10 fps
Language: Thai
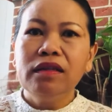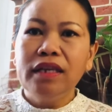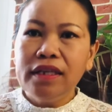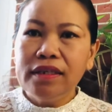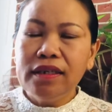
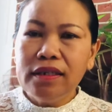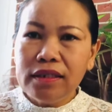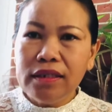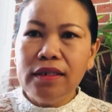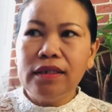ที่เจอ
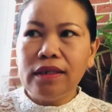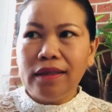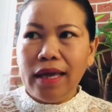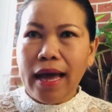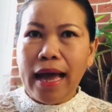เจอตั้ง
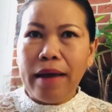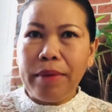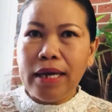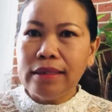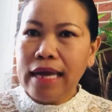แต่หา
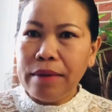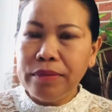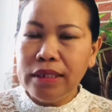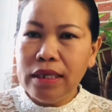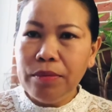มาสาม
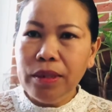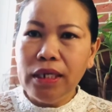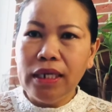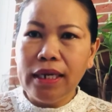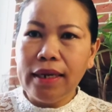สี่หมื่
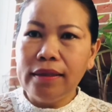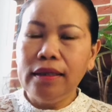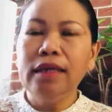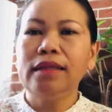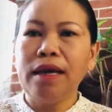นนี่กะ
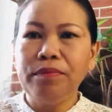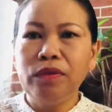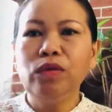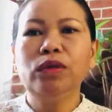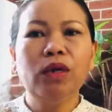ที่
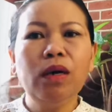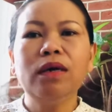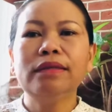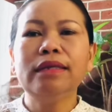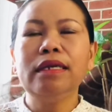ต่ำสุดก็
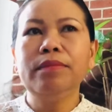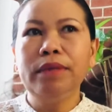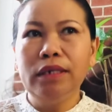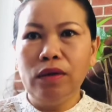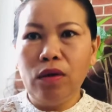สี่ห
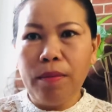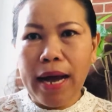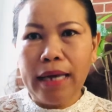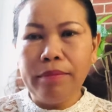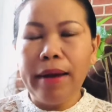มื่นกว่า
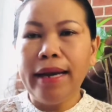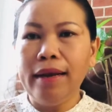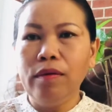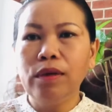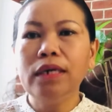บาทบ้าน
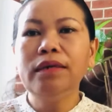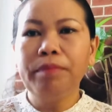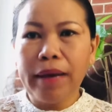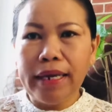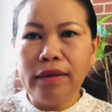เราขึ้น
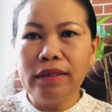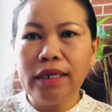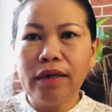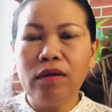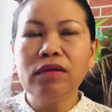ไปนาะ
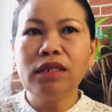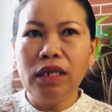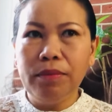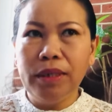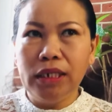จ๊ะเนาะ
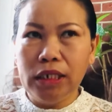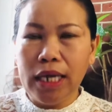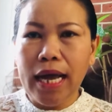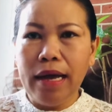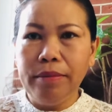สี่หมื่นถึง
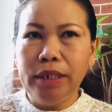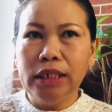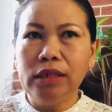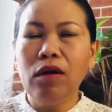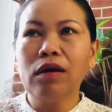ห้าหมื่
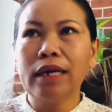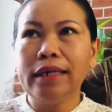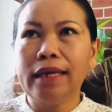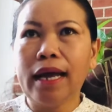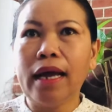นนอกนั่
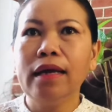นกะ